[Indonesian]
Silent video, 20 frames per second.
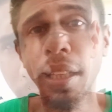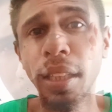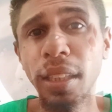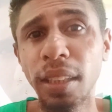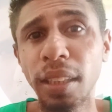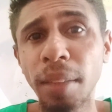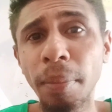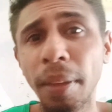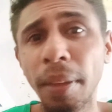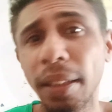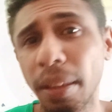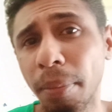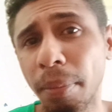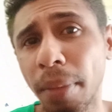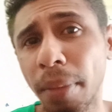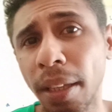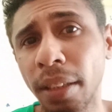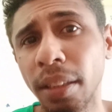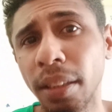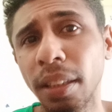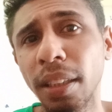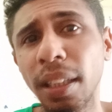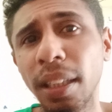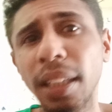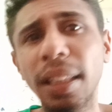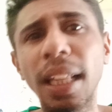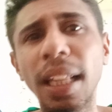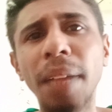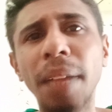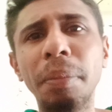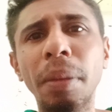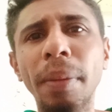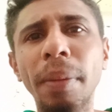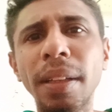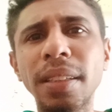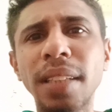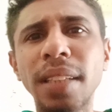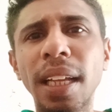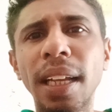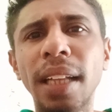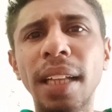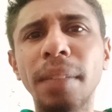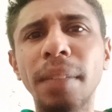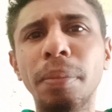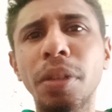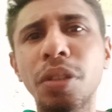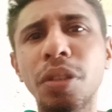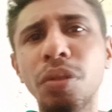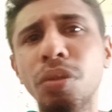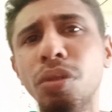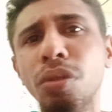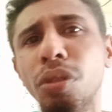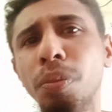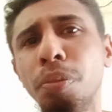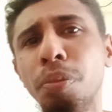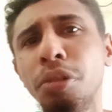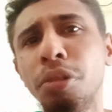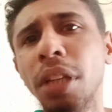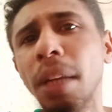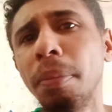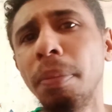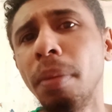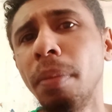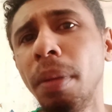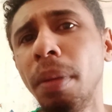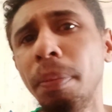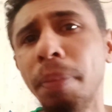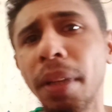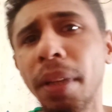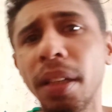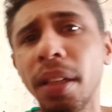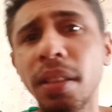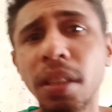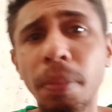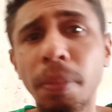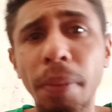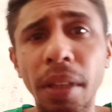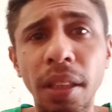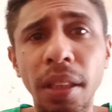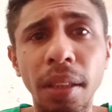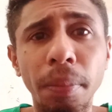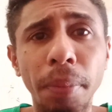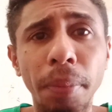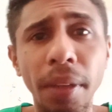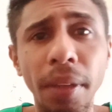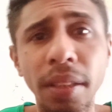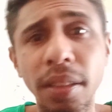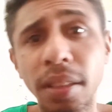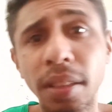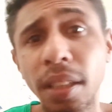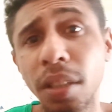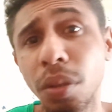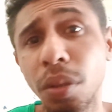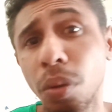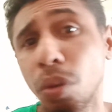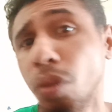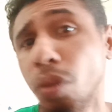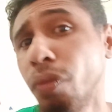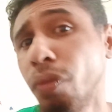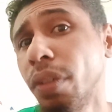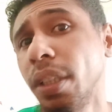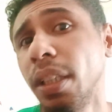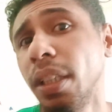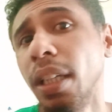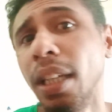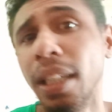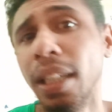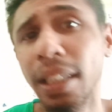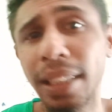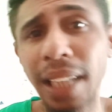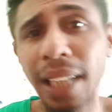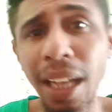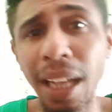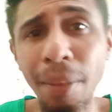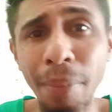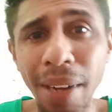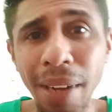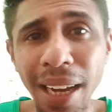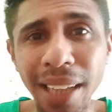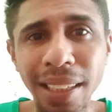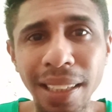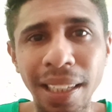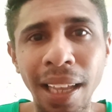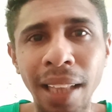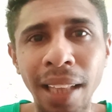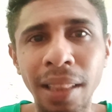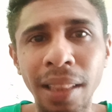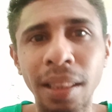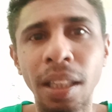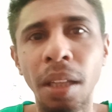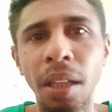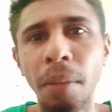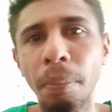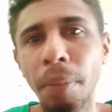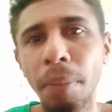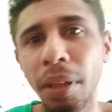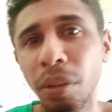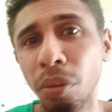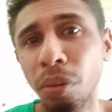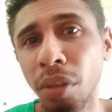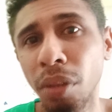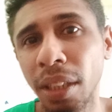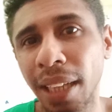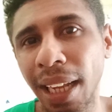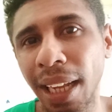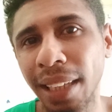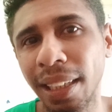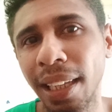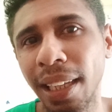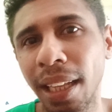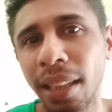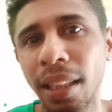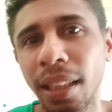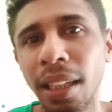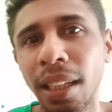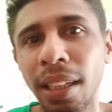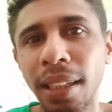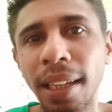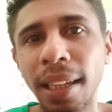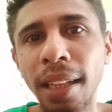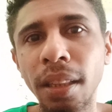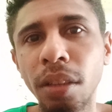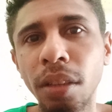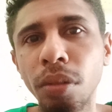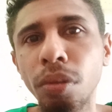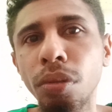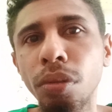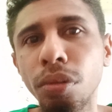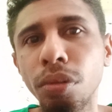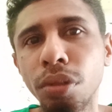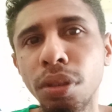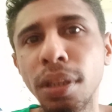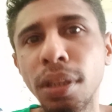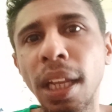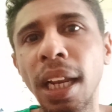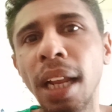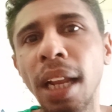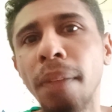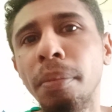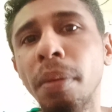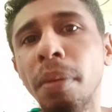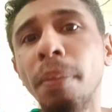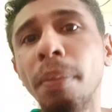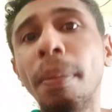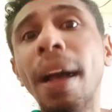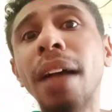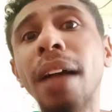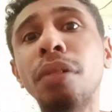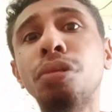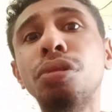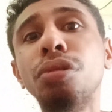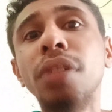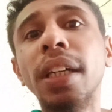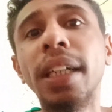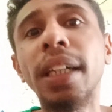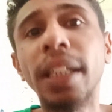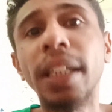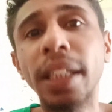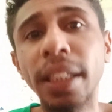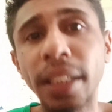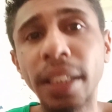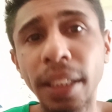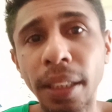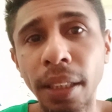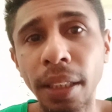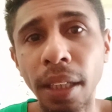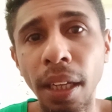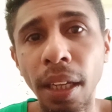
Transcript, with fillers: Teman-teman, kita memang sangat bersyukur punya pemimpin seperti Presiden Jokowi yang merakyat, peduli rakyat, dan tulus dalam membangun negeri ini.